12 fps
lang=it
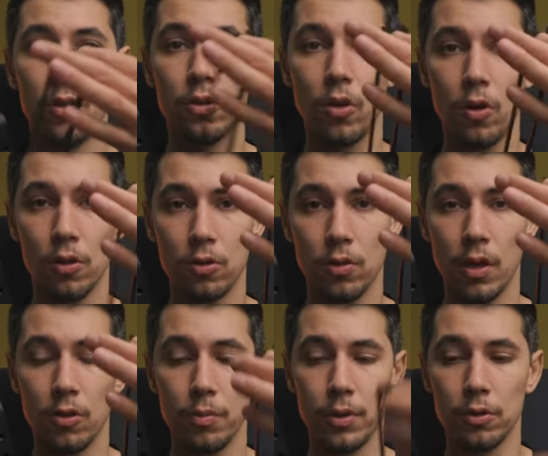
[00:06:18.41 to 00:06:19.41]
tolto la
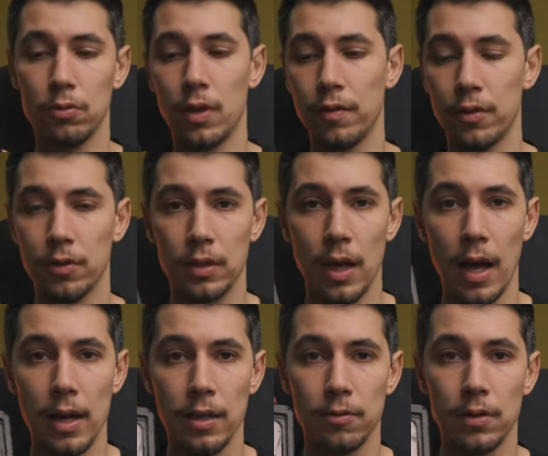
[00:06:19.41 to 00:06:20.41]
copertura
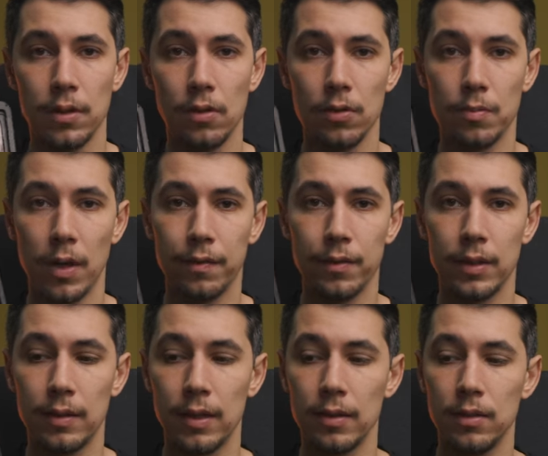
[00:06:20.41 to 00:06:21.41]
frontale, quindi lo smartphone
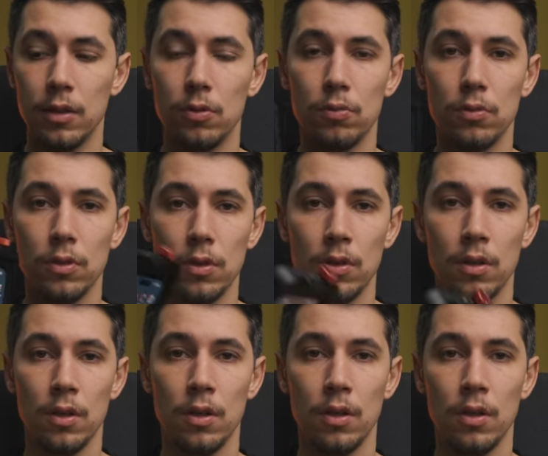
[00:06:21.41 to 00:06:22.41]
davanti è
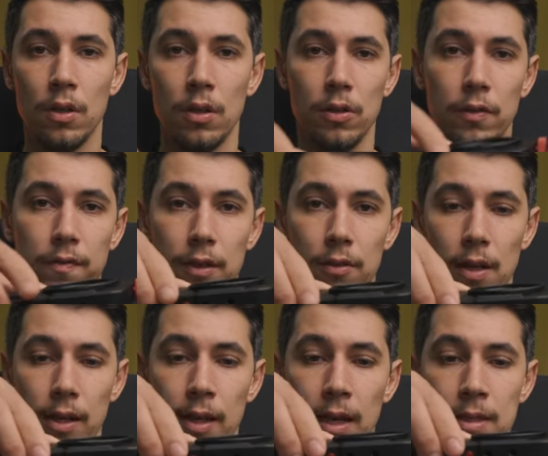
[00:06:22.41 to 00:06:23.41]
nudo. Non fatelo a
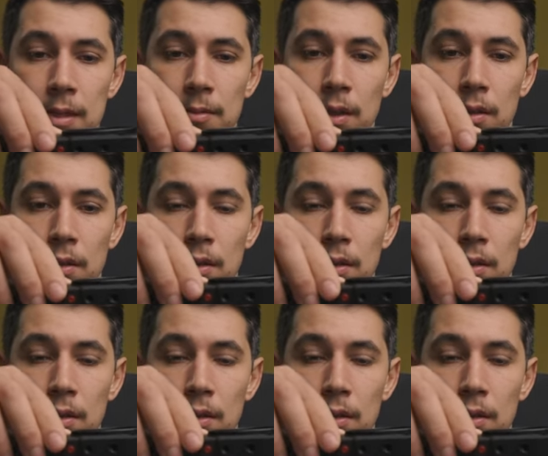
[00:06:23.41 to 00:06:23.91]
casa, ma